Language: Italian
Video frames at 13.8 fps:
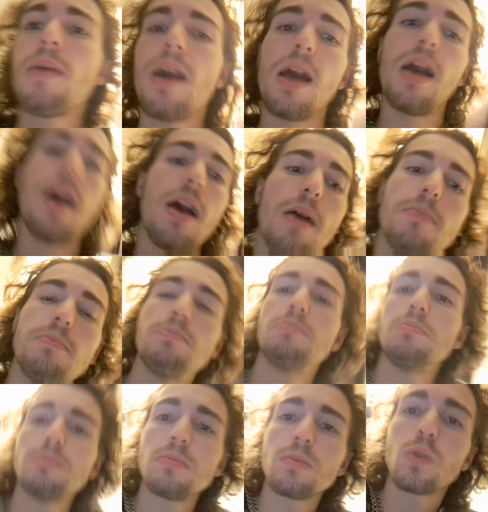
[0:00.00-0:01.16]
ma
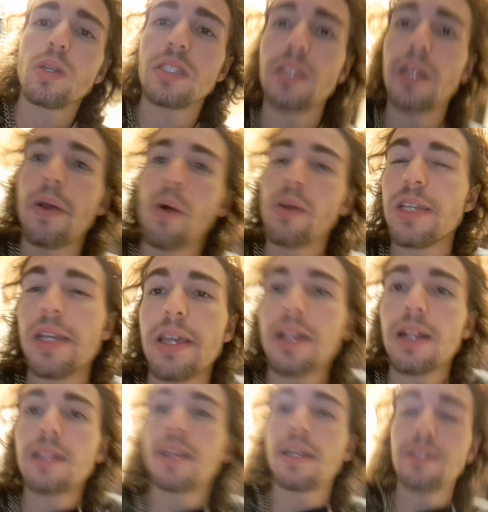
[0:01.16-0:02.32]
mm, questa è una cosa che in
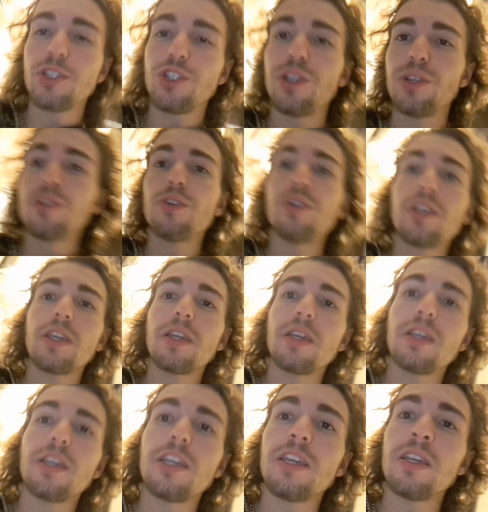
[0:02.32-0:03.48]
realtà decido
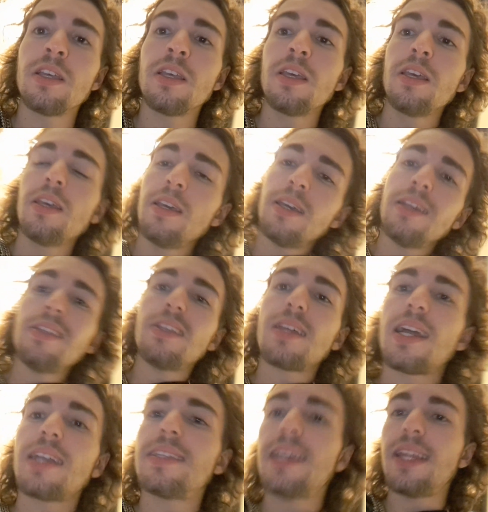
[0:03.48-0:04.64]
di, di
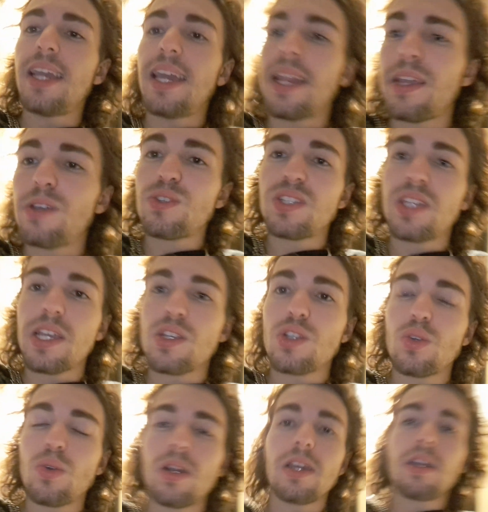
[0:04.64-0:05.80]
trattenere io
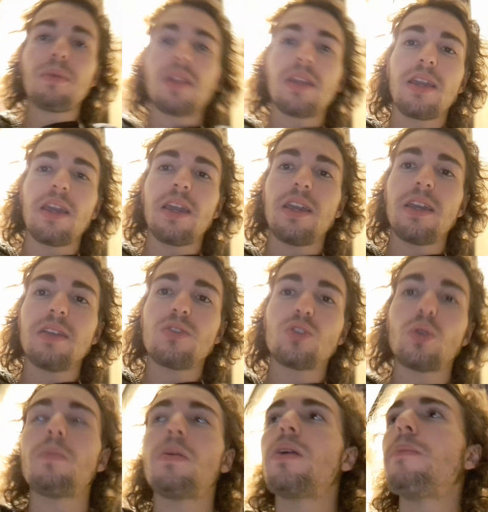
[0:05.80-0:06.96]
stesso, anche perché
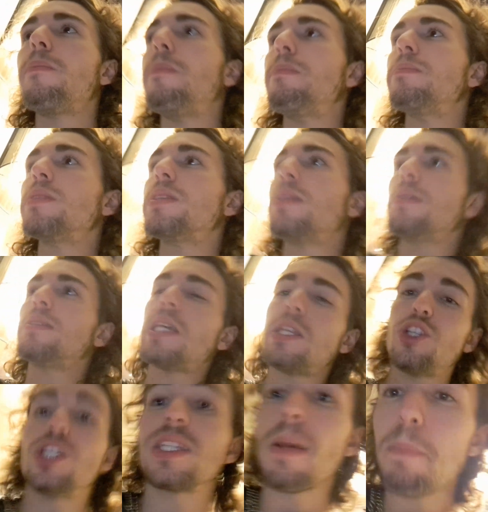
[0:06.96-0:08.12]
insomma mm, se ci si